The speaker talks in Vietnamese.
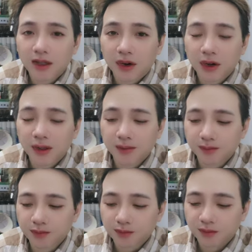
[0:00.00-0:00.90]
rồi
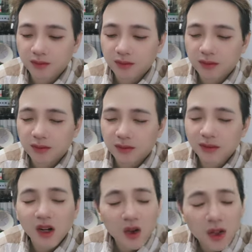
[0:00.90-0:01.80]
um,
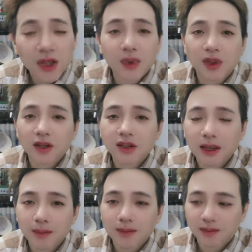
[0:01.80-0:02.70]
nó có nhiều
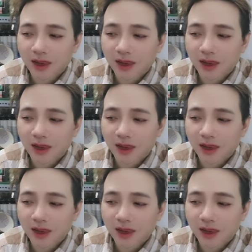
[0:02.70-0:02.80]
thứ lắm